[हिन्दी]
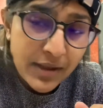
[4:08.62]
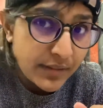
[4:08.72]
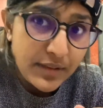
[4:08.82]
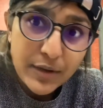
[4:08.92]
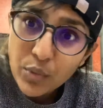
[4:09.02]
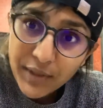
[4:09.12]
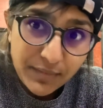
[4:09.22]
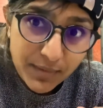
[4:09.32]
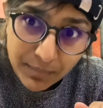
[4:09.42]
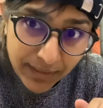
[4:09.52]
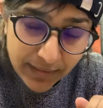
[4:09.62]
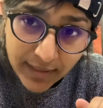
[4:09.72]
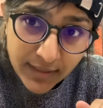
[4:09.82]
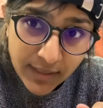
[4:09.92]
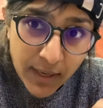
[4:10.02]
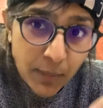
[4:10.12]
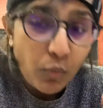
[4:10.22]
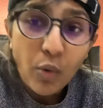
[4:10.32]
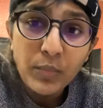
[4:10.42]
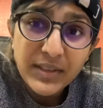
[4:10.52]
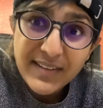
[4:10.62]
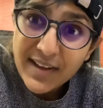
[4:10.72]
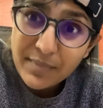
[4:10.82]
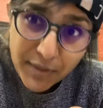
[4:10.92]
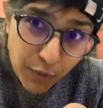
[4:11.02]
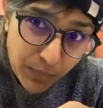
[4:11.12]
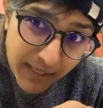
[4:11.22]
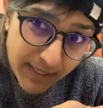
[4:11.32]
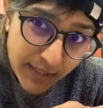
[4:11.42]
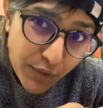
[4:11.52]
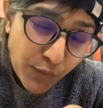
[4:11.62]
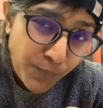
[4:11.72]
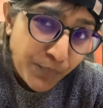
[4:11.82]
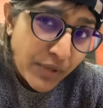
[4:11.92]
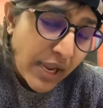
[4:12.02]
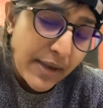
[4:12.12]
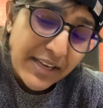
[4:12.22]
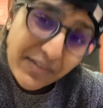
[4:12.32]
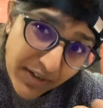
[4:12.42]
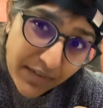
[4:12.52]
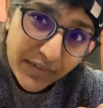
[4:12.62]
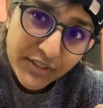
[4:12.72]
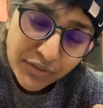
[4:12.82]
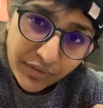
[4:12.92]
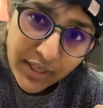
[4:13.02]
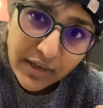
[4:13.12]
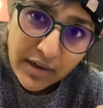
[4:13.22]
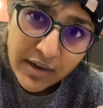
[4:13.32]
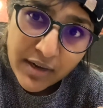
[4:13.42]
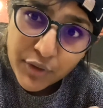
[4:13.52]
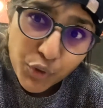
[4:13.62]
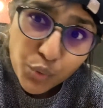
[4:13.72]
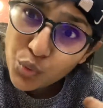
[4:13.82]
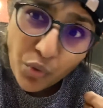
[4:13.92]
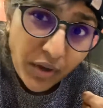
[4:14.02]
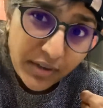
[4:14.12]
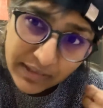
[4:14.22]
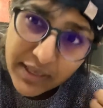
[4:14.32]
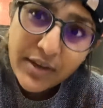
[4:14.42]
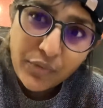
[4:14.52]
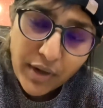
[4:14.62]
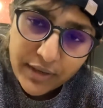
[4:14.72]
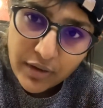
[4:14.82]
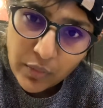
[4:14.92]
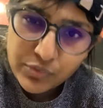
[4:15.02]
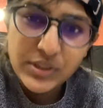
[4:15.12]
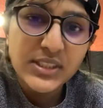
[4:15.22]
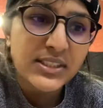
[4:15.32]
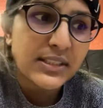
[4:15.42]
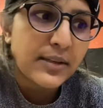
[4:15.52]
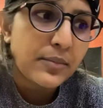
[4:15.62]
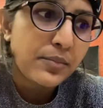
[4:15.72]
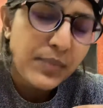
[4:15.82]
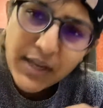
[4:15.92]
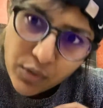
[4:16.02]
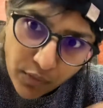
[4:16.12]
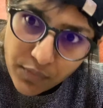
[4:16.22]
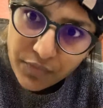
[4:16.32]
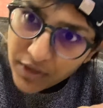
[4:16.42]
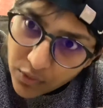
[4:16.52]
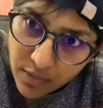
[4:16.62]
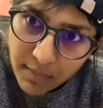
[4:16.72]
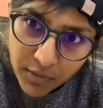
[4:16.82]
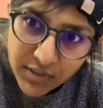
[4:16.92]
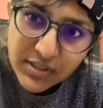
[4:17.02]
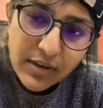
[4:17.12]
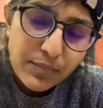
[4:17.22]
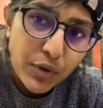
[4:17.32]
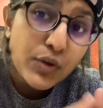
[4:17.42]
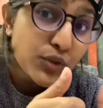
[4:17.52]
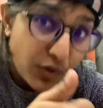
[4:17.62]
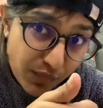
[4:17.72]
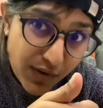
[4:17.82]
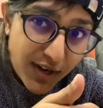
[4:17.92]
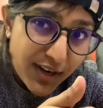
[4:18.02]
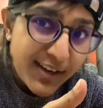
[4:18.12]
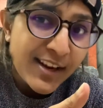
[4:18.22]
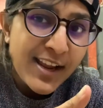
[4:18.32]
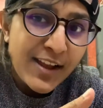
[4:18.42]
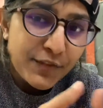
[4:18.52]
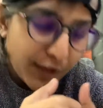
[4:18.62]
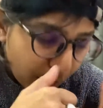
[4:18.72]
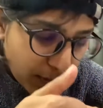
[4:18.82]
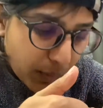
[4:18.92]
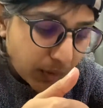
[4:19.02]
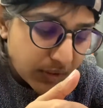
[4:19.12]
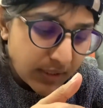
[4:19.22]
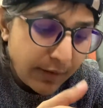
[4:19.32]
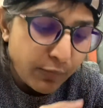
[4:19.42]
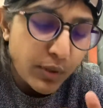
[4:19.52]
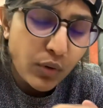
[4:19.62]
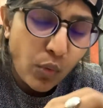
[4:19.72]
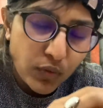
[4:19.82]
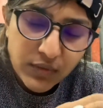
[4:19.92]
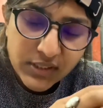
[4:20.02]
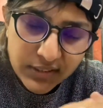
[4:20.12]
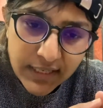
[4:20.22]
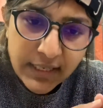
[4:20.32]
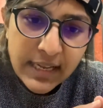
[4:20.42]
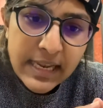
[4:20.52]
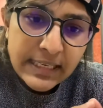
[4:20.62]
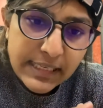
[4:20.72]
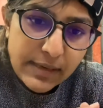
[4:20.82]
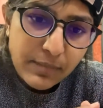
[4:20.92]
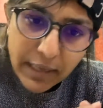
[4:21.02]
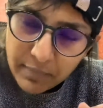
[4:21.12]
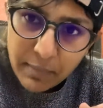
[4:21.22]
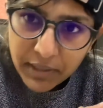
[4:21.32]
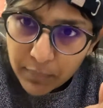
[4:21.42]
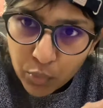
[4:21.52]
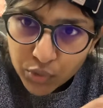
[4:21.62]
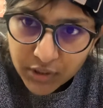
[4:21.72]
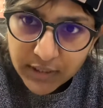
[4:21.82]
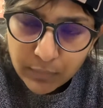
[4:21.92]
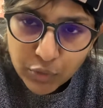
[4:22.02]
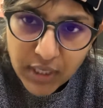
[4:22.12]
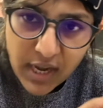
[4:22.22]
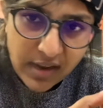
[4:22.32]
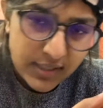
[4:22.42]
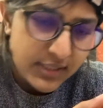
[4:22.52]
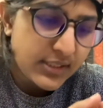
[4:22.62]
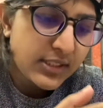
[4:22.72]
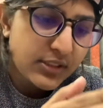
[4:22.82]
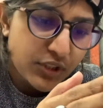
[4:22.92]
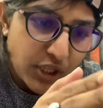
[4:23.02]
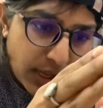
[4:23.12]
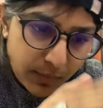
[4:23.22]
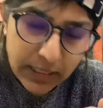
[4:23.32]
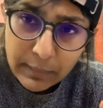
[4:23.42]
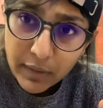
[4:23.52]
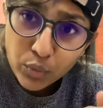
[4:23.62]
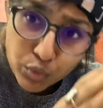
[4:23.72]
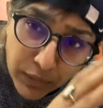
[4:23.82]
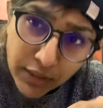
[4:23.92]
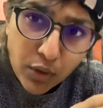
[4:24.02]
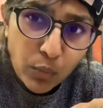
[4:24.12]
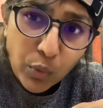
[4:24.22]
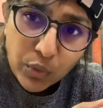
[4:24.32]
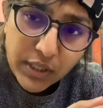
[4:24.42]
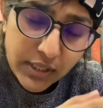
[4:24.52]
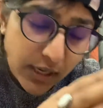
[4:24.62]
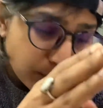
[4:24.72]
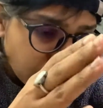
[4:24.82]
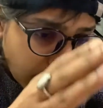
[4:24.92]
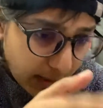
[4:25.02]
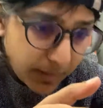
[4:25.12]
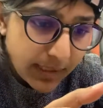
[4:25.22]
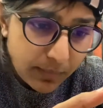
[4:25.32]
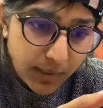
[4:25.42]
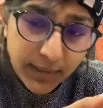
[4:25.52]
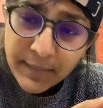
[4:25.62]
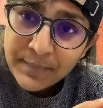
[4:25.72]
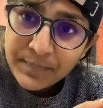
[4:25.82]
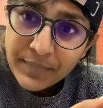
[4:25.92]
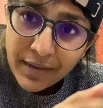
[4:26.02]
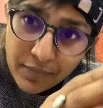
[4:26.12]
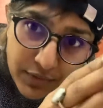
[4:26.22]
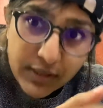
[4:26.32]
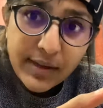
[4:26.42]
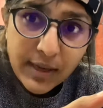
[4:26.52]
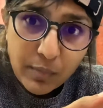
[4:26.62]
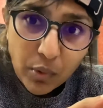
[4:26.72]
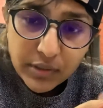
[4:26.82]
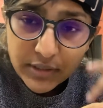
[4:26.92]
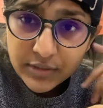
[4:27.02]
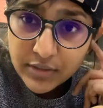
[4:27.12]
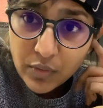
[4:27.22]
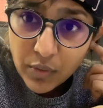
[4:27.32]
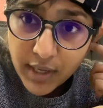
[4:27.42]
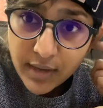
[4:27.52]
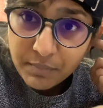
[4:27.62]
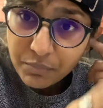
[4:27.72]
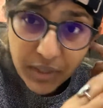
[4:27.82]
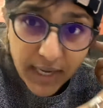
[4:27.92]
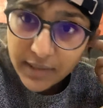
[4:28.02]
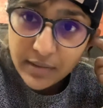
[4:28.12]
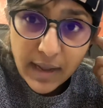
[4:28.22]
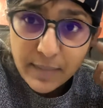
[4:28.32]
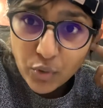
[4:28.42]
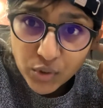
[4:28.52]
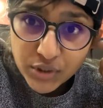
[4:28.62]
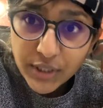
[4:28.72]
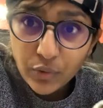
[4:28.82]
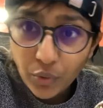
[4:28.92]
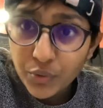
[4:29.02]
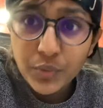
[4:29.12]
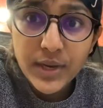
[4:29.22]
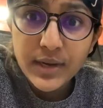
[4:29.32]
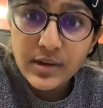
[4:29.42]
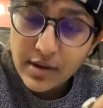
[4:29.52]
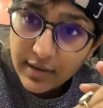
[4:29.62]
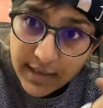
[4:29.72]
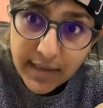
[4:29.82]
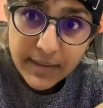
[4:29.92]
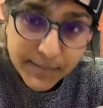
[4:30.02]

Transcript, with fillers: they don't even mean it probably they are manipulating you and even if it's real you do not need it right now just be good feel good about yourself because you have earned it feel good about yourself but always think कि एक बार मेरे बोर्ड्स खत्म हो जाए आगे से चार महीने पहले उस बंदे को बोलो कि अब चार महीने बाद विल थिंक अबाउट दिस ओके डेट आई एम नॉट सेइंग नॉट टू डेट डेट